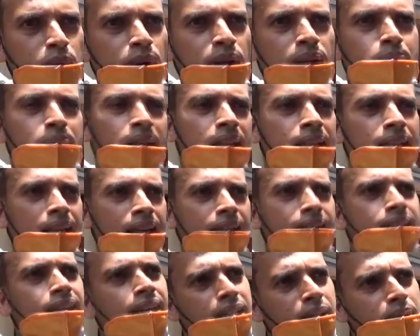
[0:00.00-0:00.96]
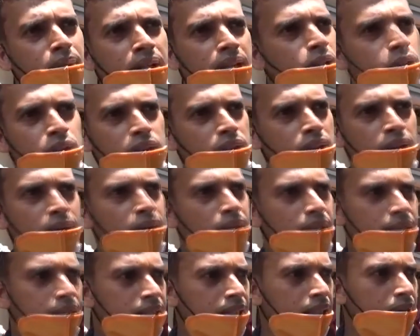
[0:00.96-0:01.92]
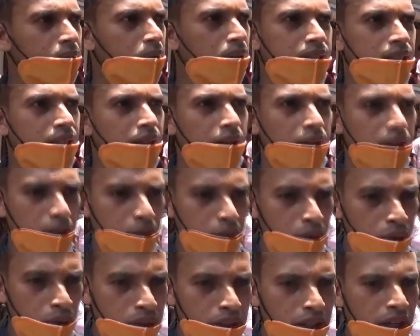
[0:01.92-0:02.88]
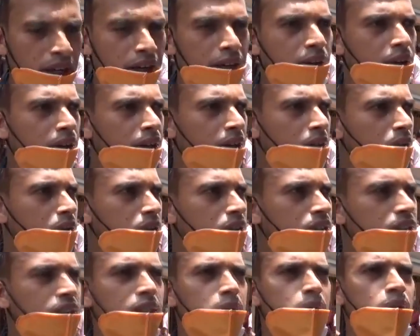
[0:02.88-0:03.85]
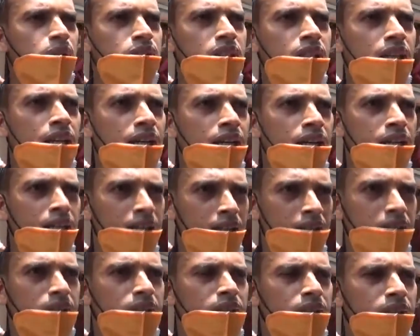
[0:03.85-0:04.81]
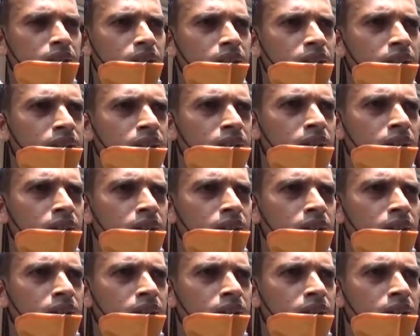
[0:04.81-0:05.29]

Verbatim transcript: বলে বিল দিলে দিয়ে দেবে কিন্তু যে বলছে এটা কোনো এখনো কোনো সিস্টেম হয়েছে না কি নাম মালিকের